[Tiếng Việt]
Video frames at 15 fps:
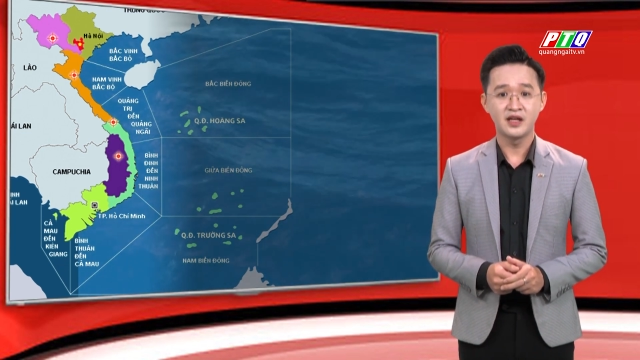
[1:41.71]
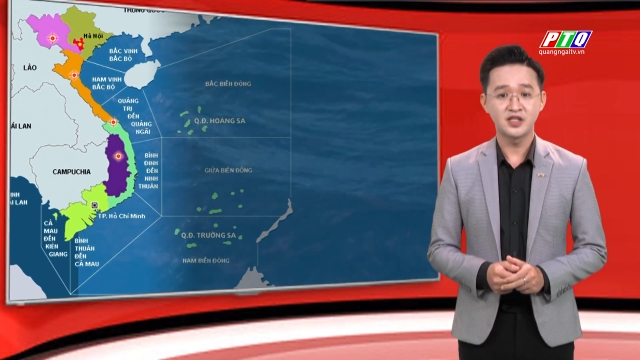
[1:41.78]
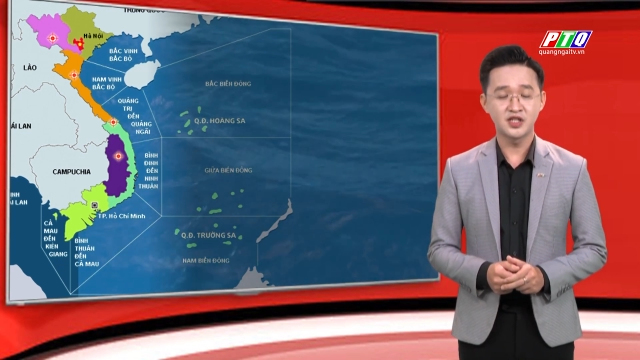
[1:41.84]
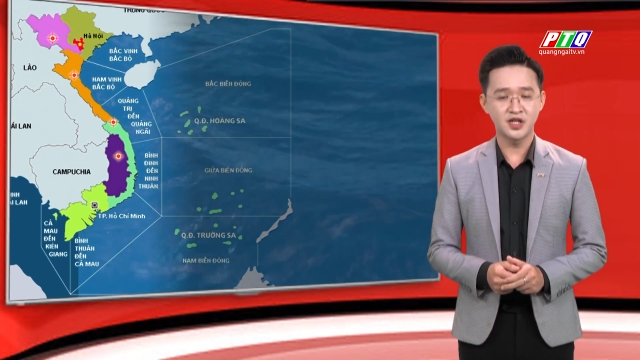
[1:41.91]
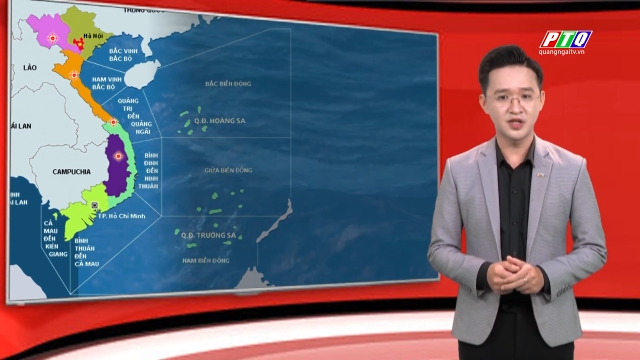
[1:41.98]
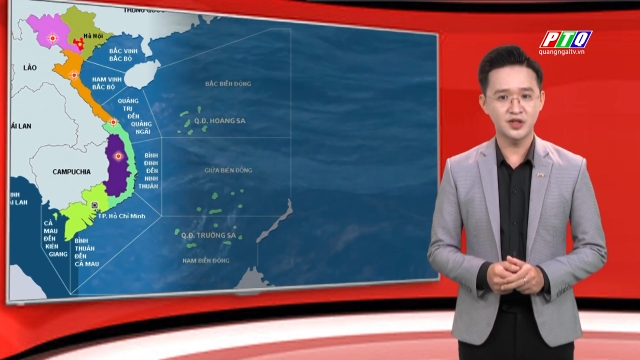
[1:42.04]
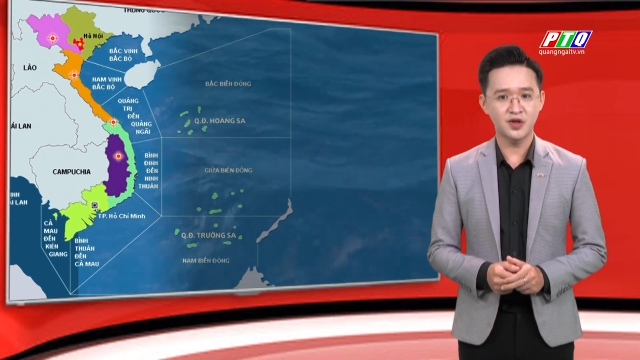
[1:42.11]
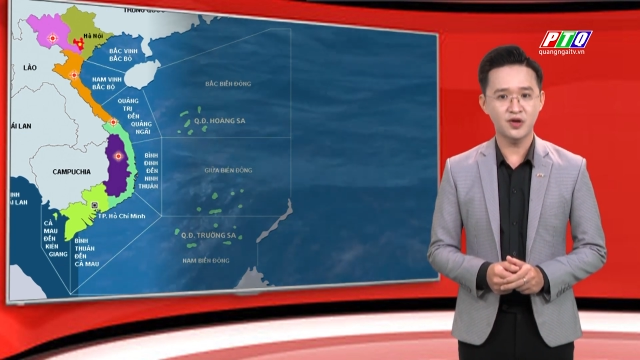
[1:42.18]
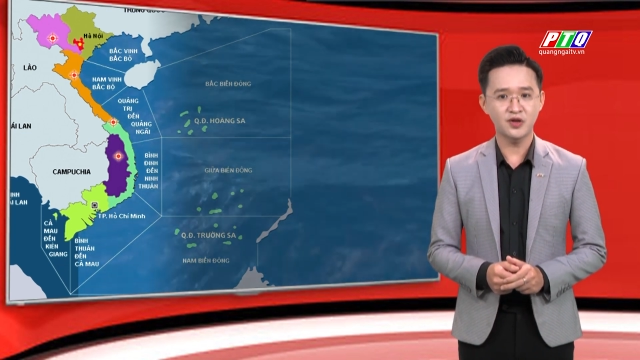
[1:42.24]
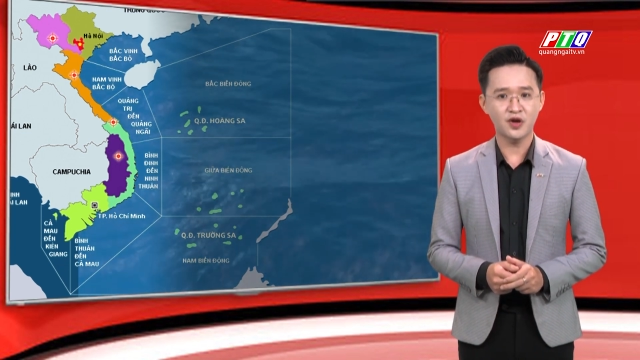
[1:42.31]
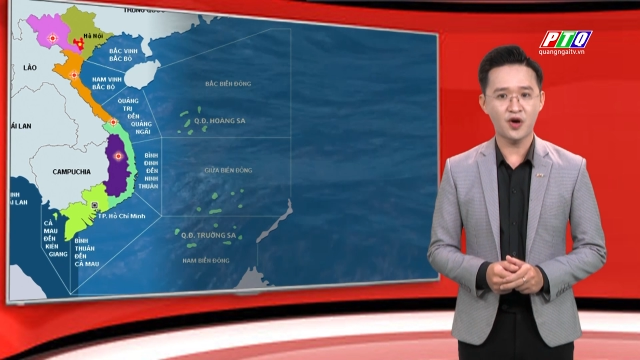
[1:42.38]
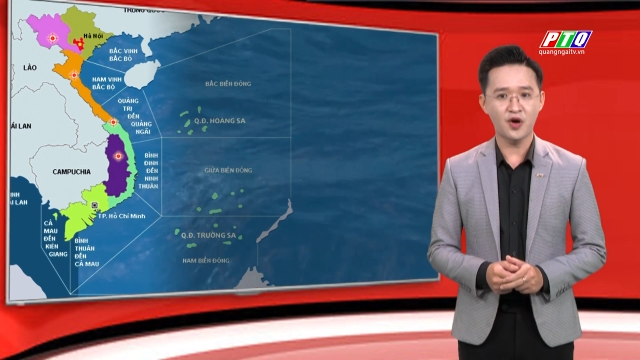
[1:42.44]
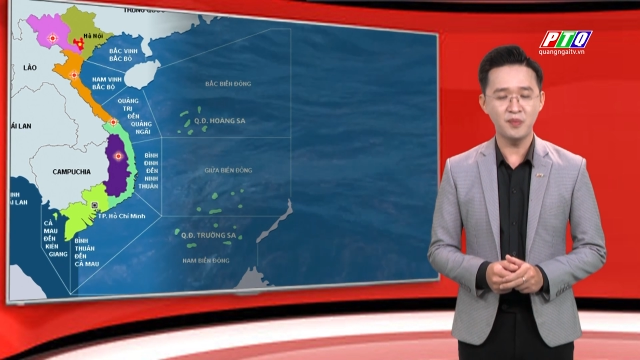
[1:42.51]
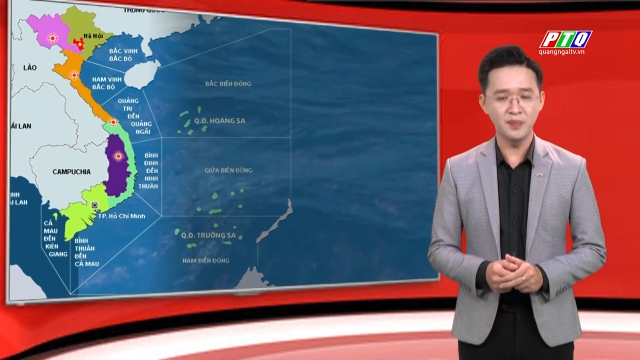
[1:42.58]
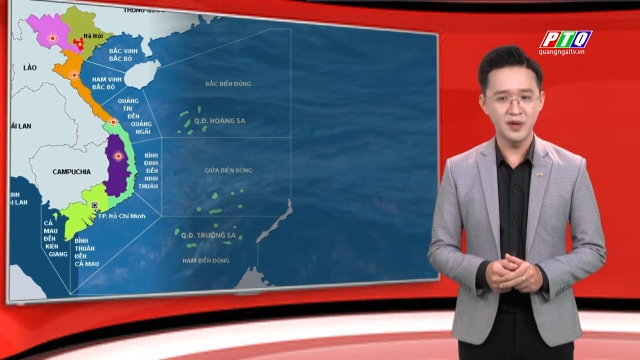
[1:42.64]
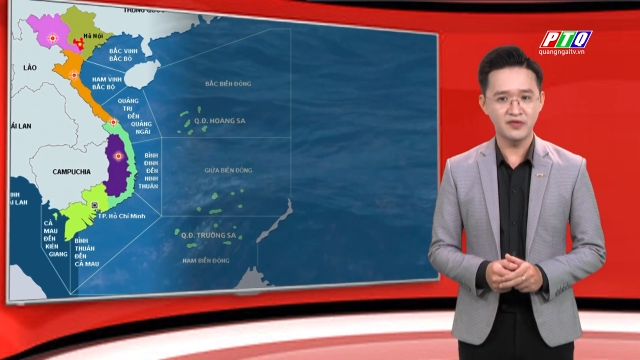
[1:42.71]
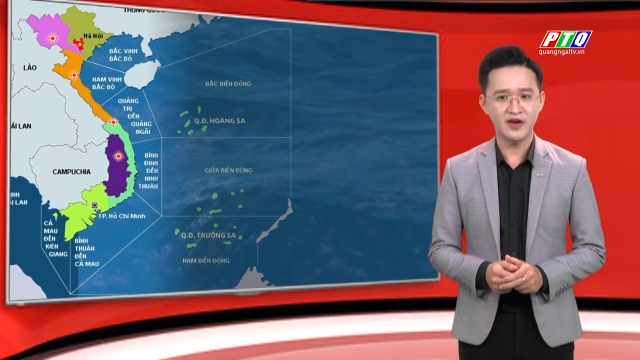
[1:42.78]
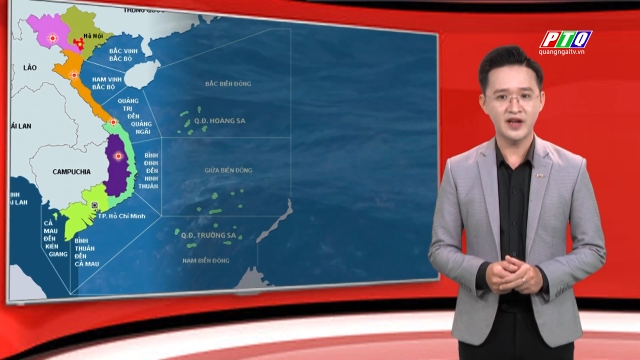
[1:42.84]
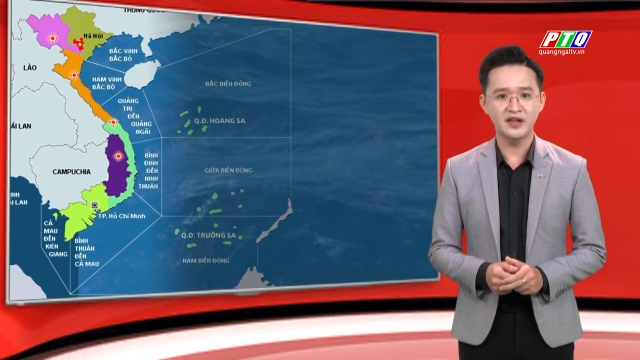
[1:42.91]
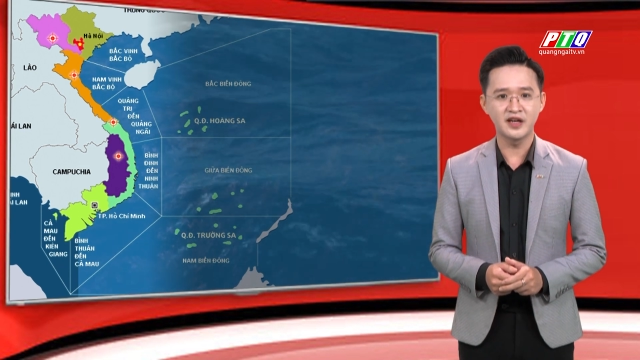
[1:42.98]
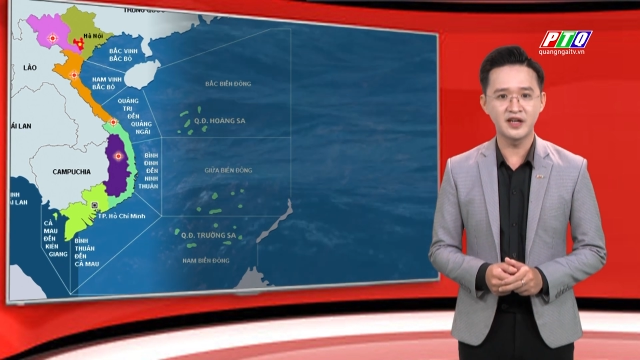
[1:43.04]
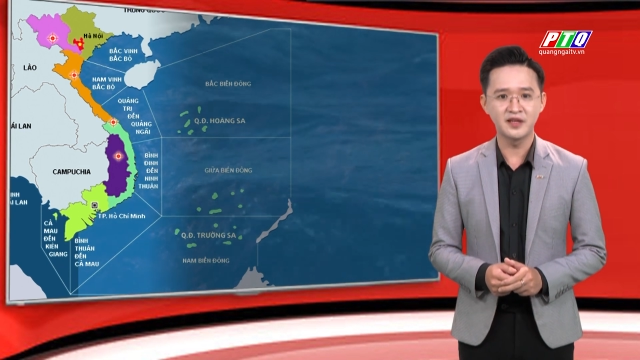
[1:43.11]
trời còn có mưa
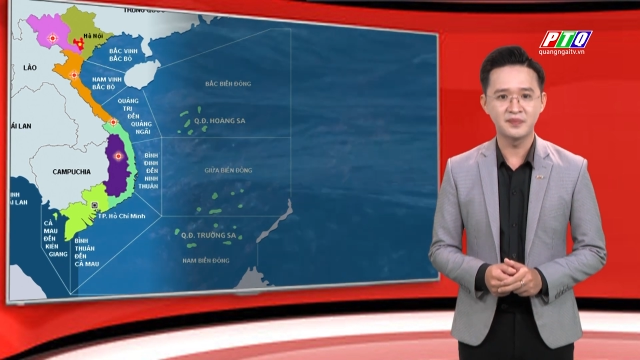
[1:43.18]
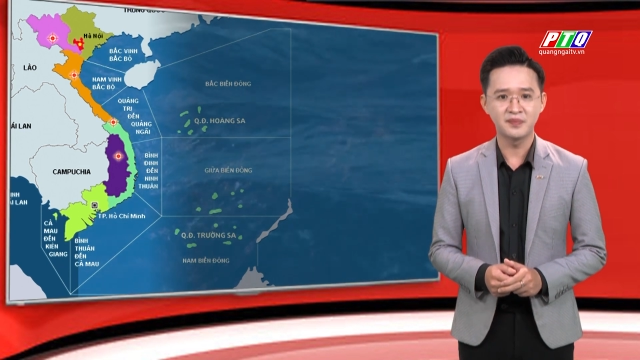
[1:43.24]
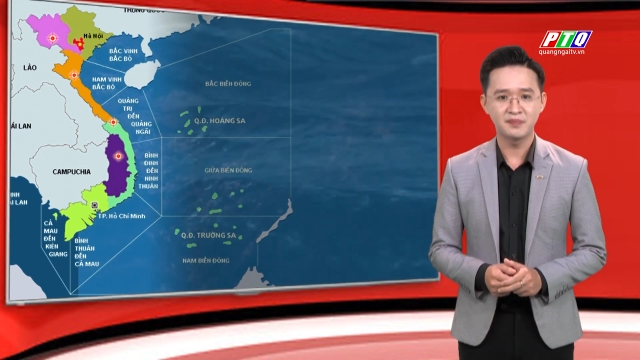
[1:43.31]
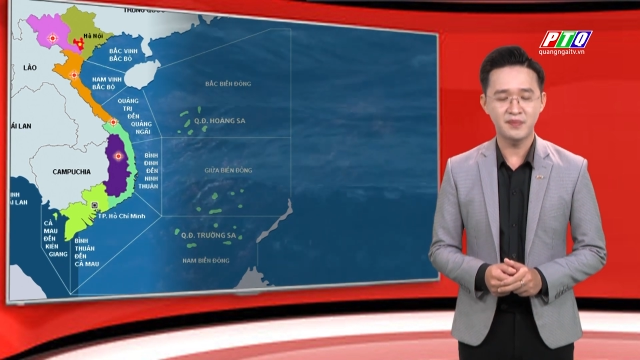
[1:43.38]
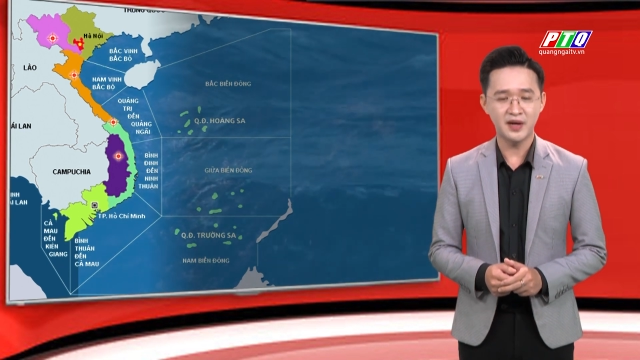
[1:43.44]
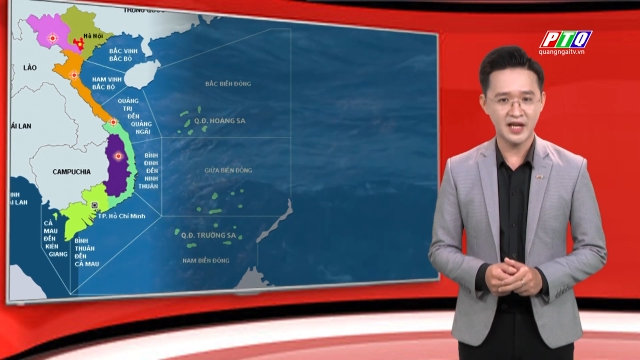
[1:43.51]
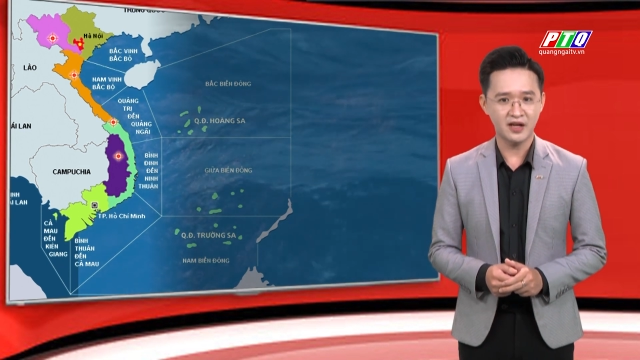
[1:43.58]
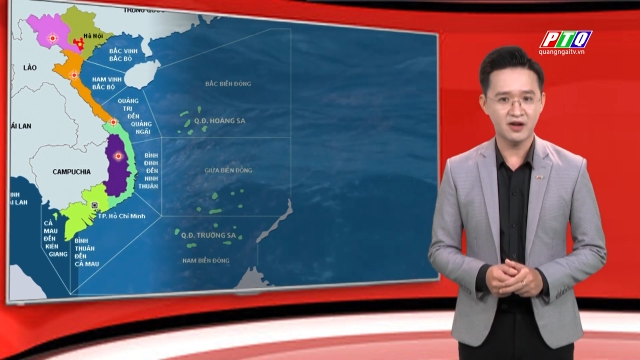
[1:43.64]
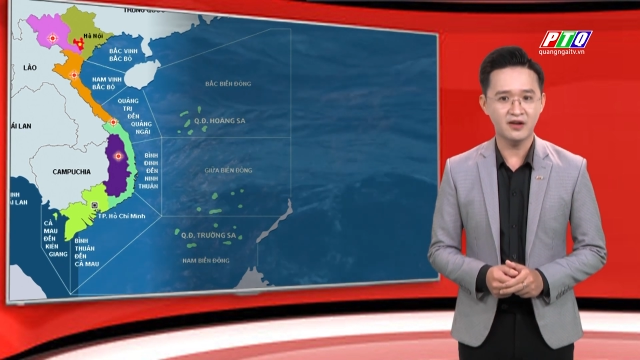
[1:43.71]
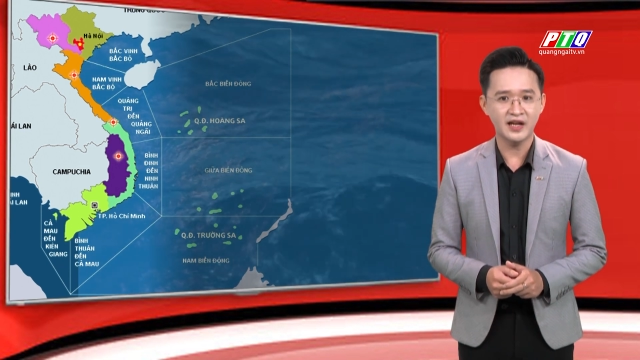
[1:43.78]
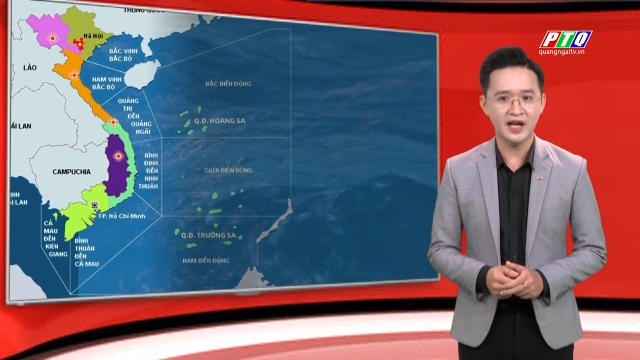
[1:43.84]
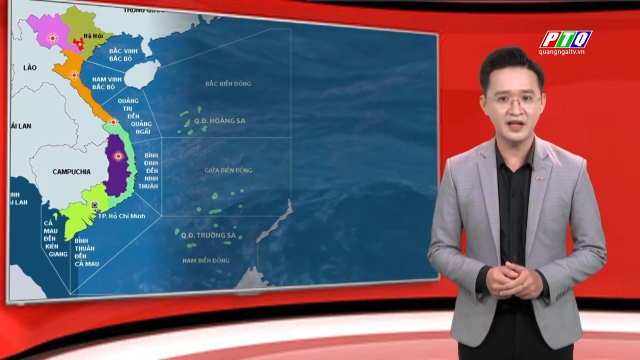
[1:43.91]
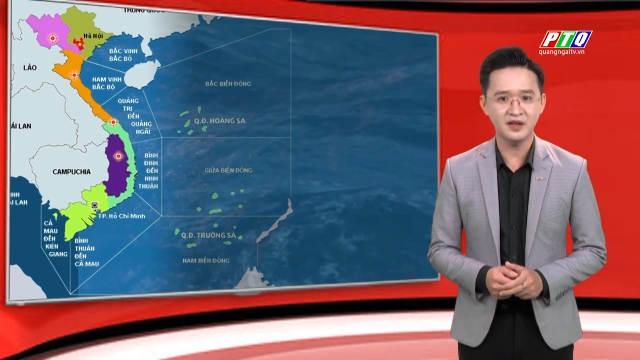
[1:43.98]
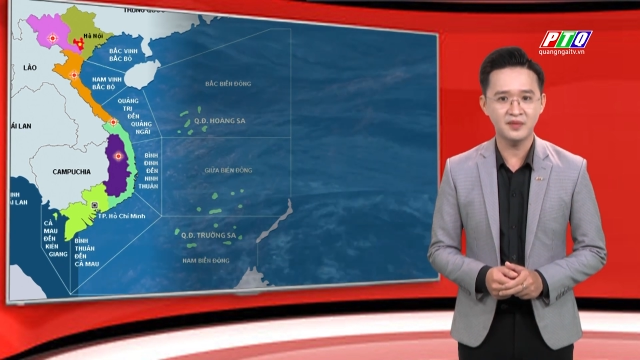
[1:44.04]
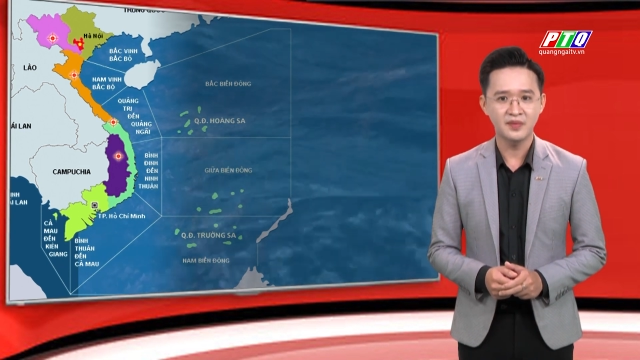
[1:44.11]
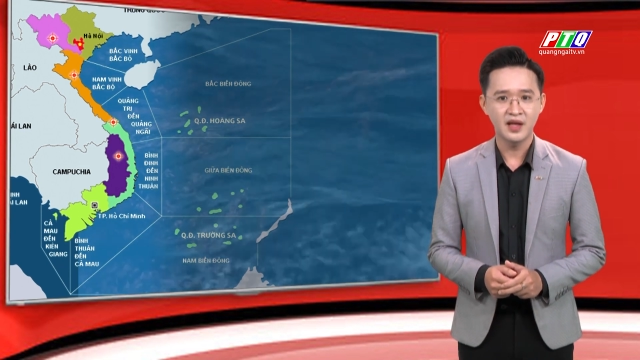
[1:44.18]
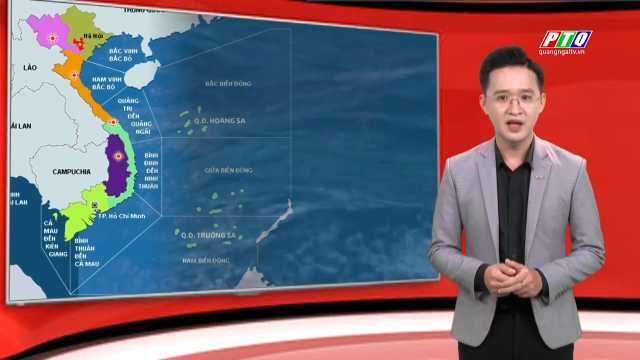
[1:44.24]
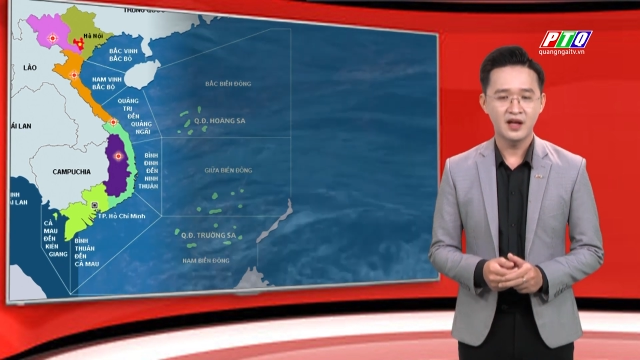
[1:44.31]
vài nơi, ban ngày có nắng,